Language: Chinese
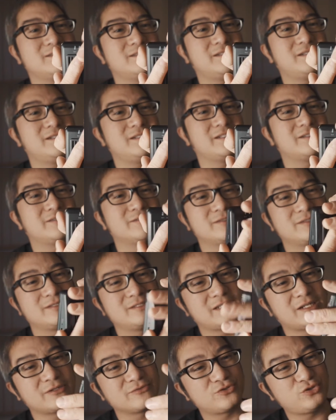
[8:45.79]
哎呦，
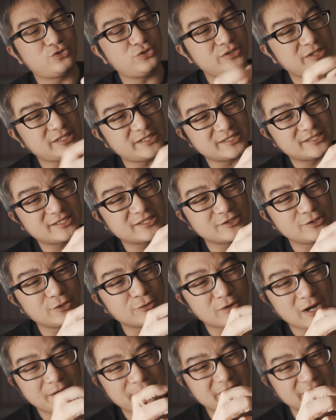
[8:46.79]
然后具体使用
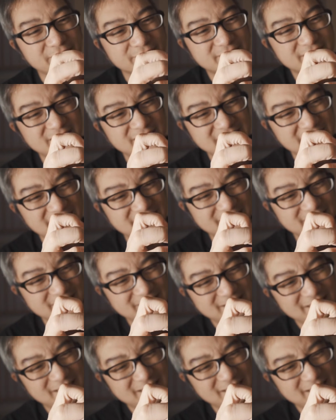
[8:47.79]
我还没有，之前，